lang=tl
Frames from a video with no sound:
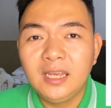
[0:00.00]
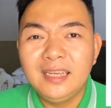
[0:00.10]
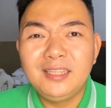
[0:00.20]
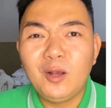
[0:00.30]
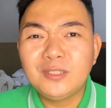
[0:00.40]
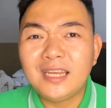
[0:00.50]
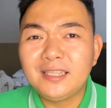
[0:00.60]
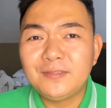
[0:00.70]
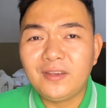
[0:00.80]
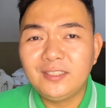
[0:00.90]
Hindi ako
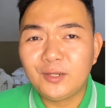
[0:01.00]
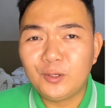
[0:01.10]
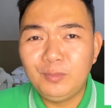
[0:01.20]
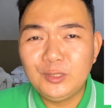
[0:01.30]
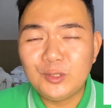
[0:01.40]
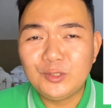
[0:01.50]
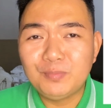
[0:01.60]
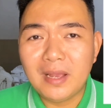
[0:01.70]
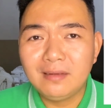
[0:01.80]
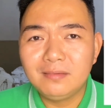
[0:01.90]
satisfied sa Robinsons
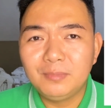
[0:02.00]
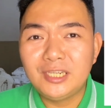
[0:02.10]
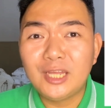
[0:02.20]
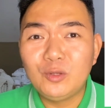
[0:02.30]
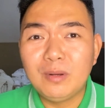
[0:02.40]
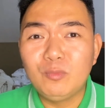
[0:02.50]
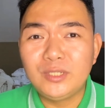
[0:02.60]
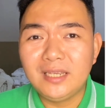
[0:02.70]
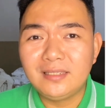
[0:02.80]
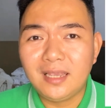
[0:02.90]
Bank. Masyadong
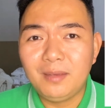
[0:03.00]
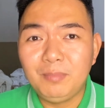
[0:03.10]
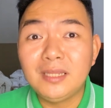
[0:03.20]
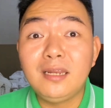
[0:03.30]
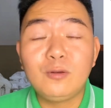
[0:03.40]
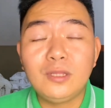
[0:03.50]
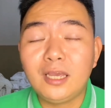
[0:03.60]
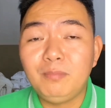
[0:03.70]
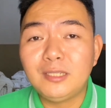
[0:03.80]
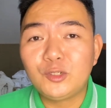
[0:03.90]
mabusisi. Binalik ko na
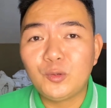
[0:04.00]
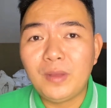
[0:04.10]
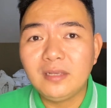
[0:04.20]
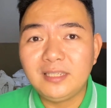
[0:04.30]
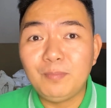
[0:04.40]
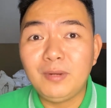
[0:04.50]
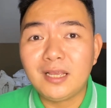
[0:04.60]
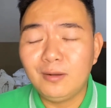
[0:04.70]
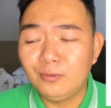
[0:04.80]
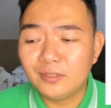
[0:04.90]
kay Metro Bank. Simple
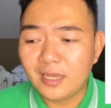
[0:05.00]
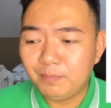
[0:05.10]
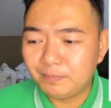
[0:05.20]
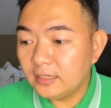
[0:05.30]
kausap.